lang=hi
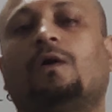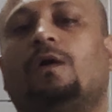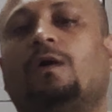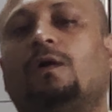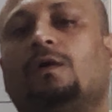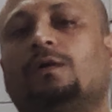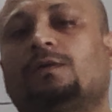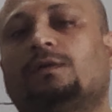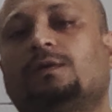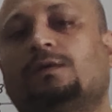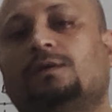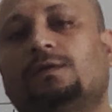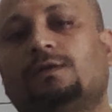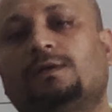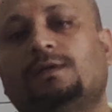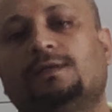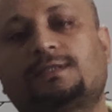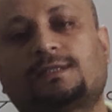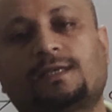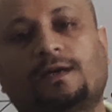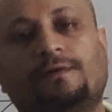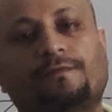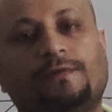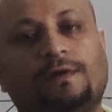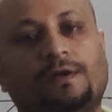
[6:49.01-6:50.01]
और
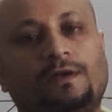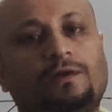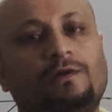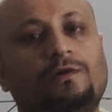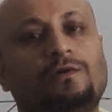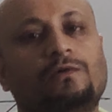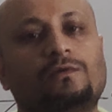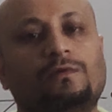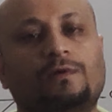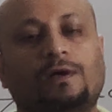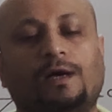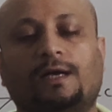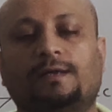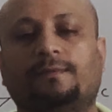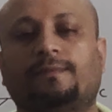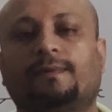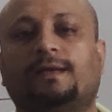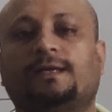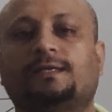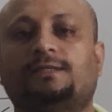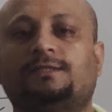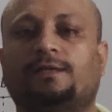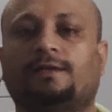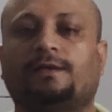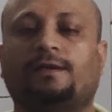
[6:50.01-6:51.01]
इसका वीडियो आज
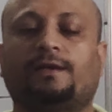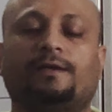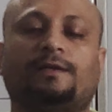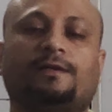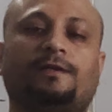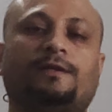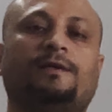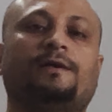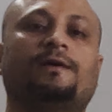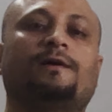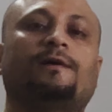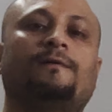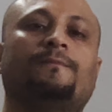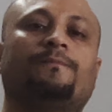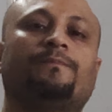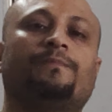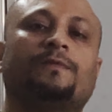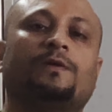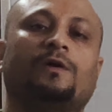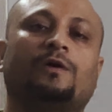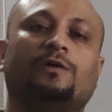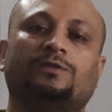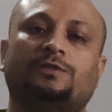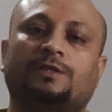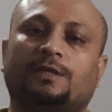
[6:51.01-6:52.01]
मैंने जनरेट किया
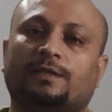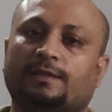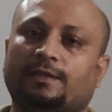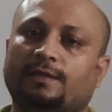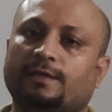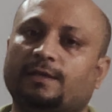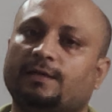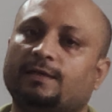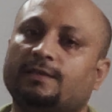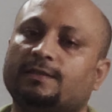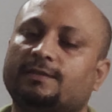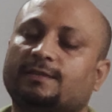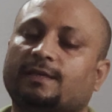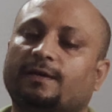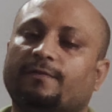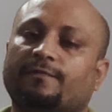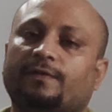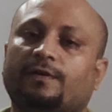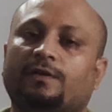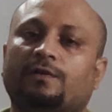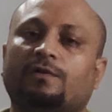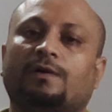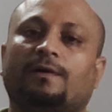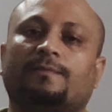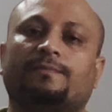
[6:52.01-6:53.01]
और जल्दी ही इसका
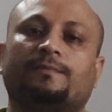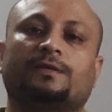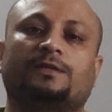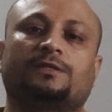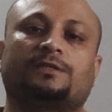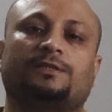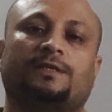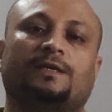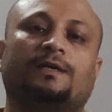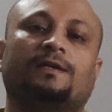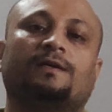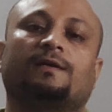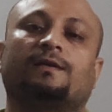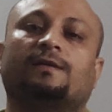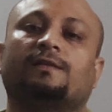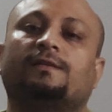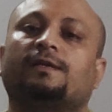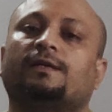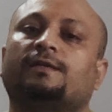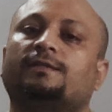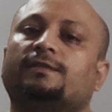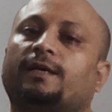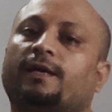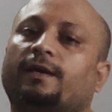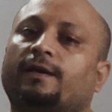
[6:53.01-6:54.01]
वीडियो आप तक शेयर कर
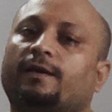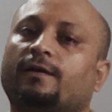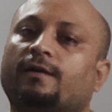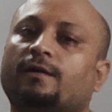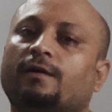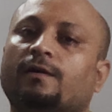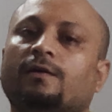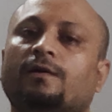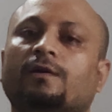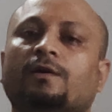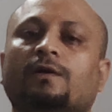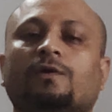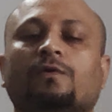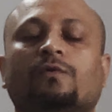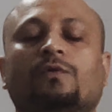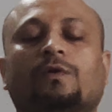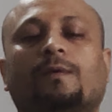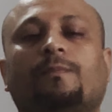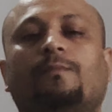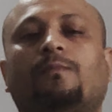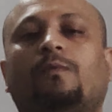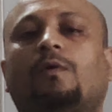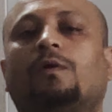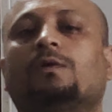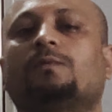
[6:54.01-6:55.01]
दिया जाएगा
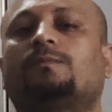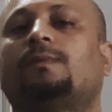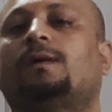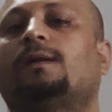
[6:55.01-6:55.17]
क्योंकि बहुत